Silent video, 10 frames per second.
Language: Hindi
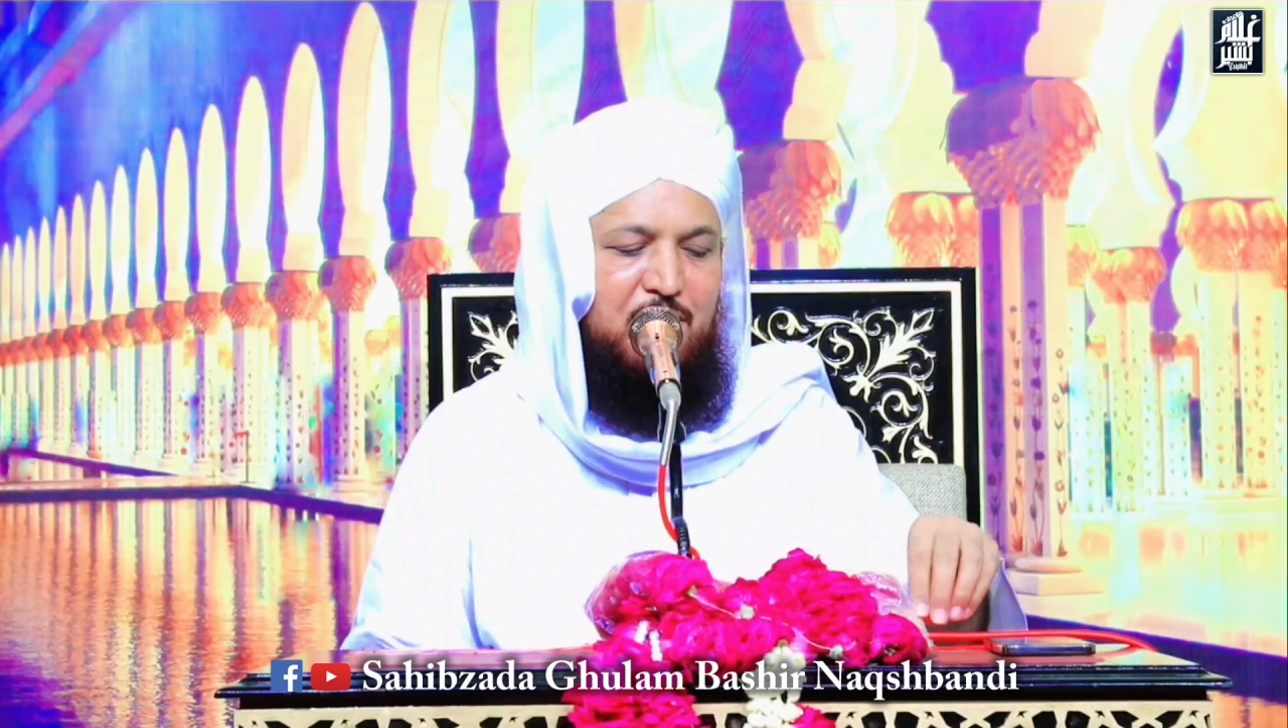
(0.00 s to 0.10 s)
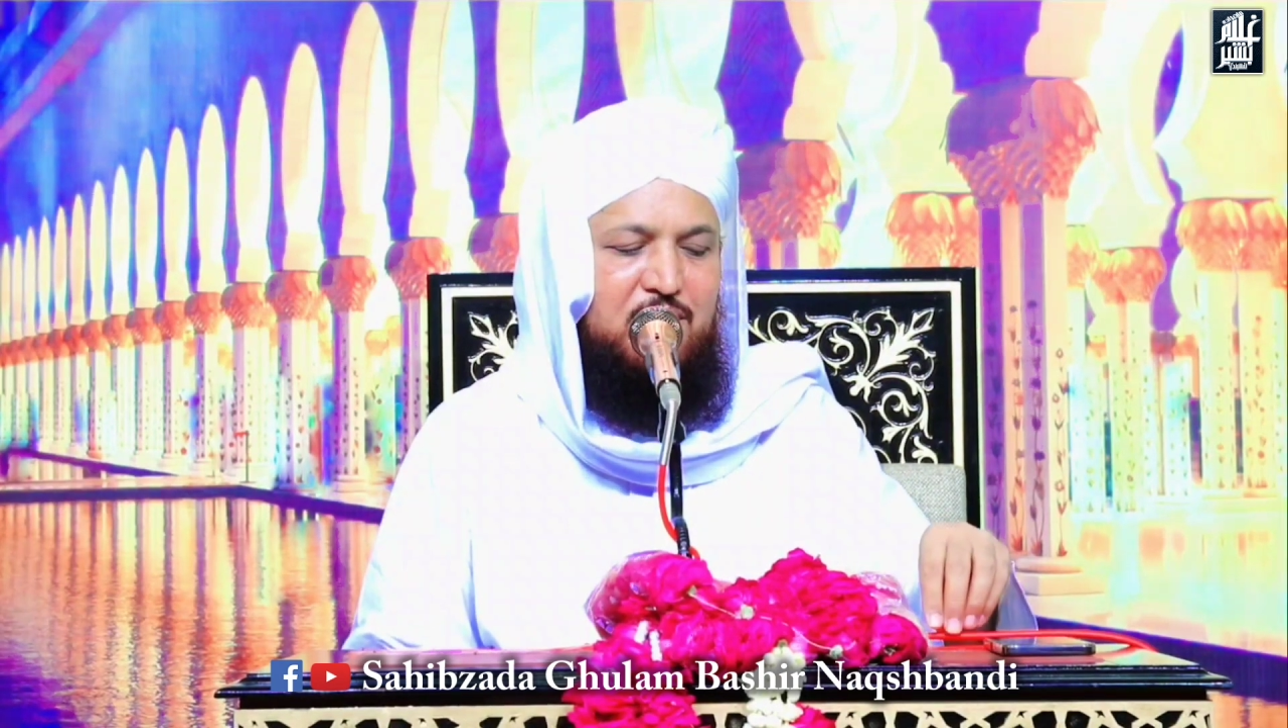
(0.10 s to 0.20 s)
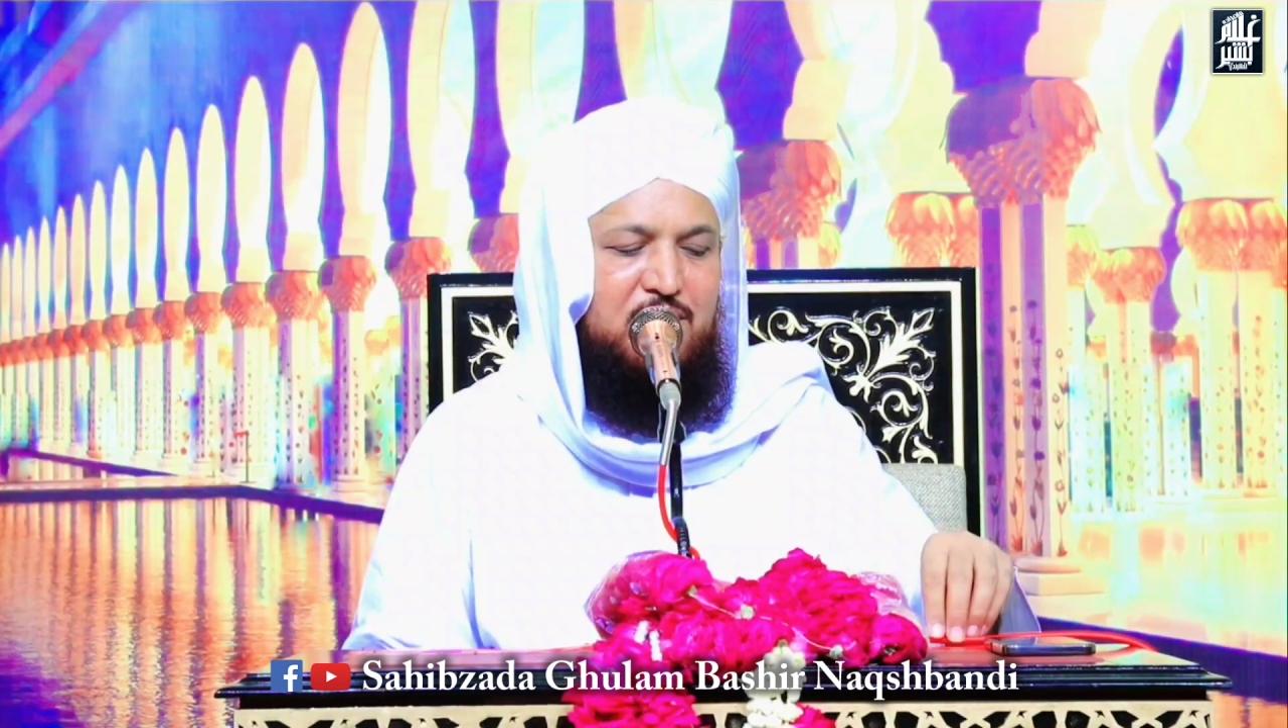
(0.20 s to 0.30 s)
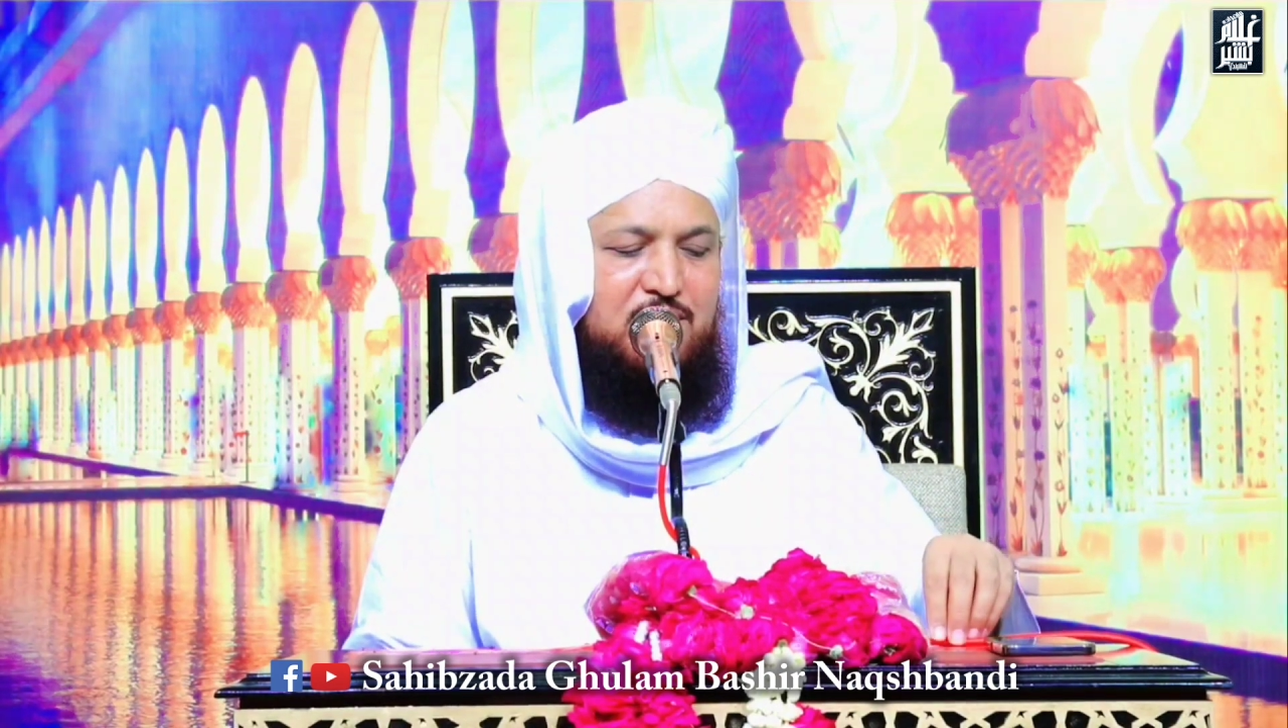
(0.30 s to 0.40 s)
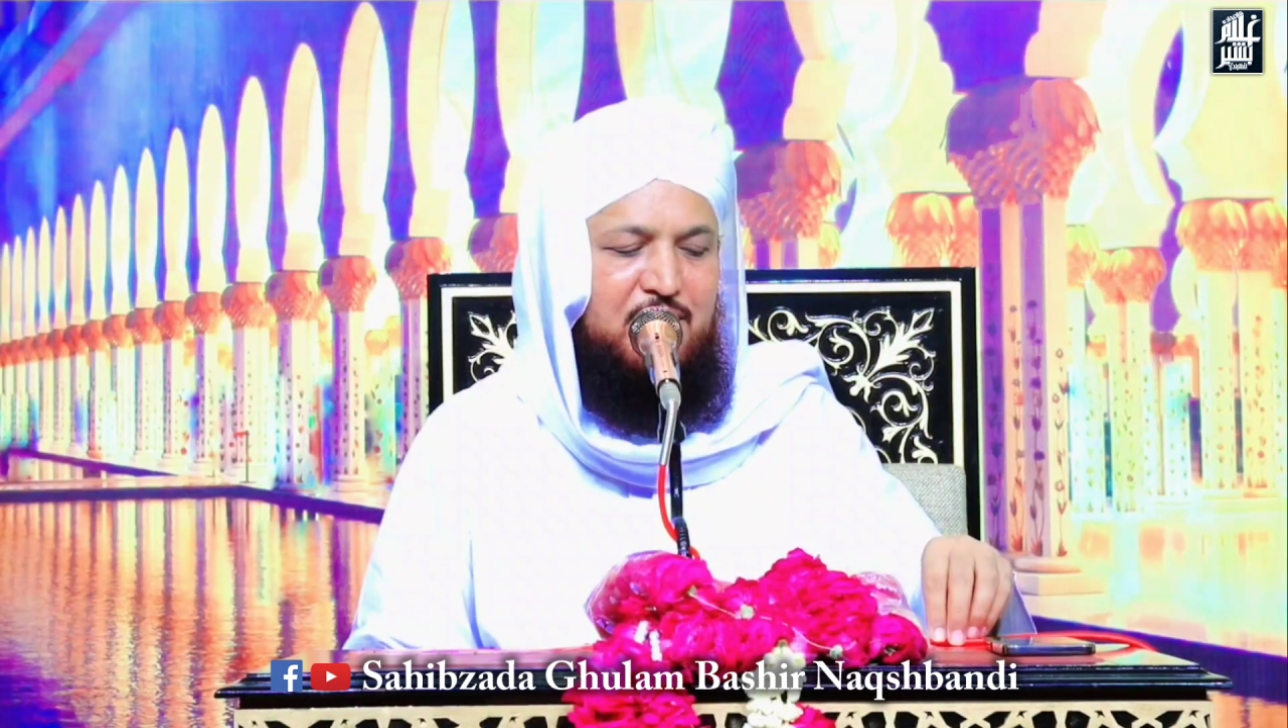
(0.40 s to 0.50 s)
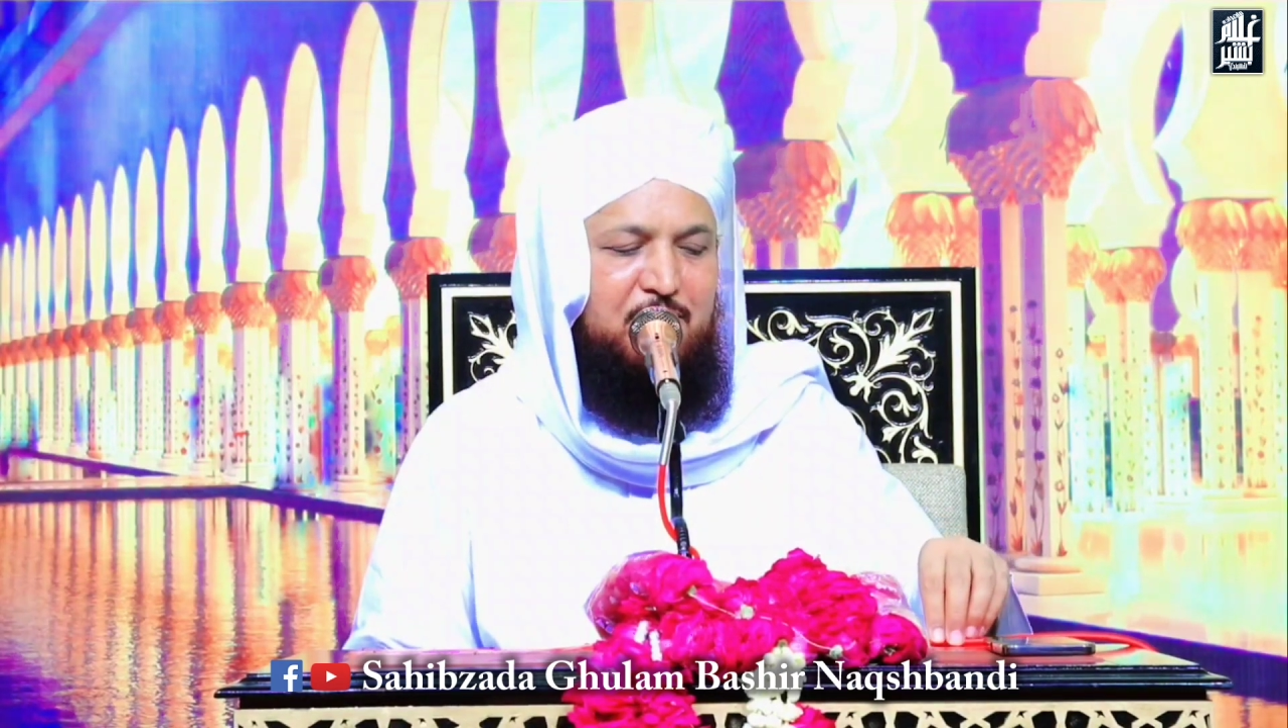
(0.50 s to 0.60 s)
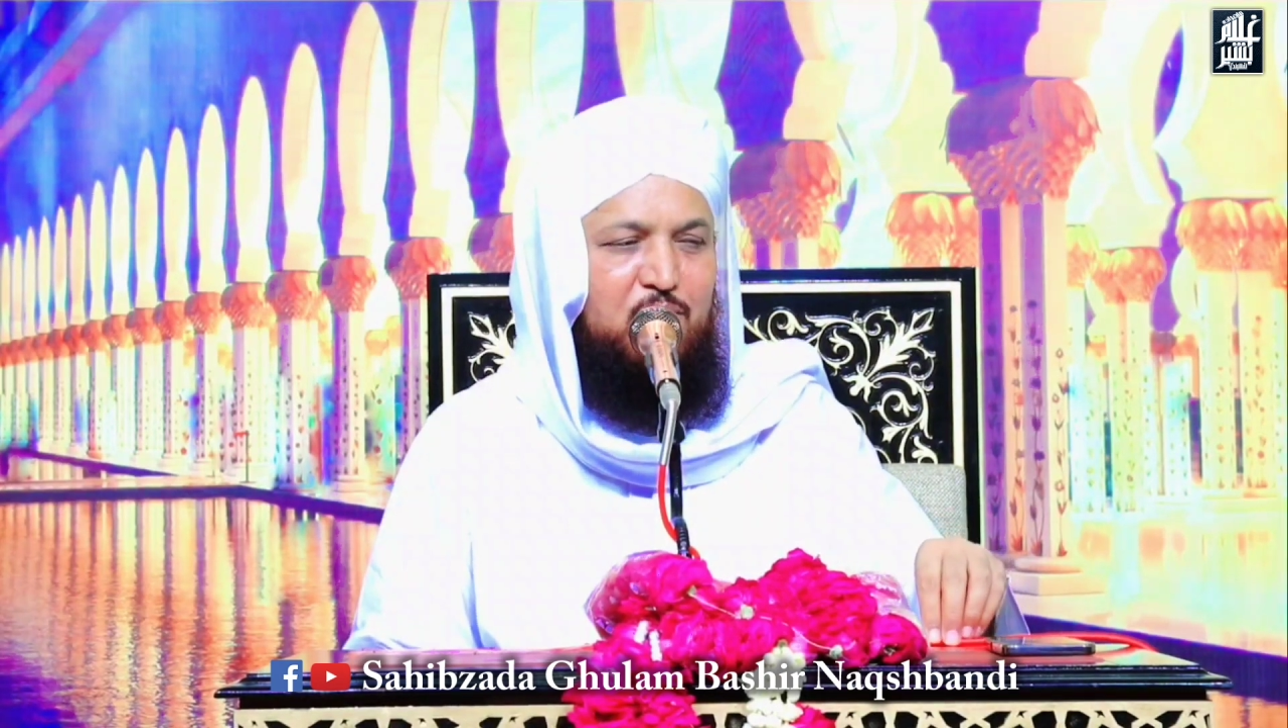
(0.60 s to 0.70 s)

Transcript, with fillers: मक्खी ने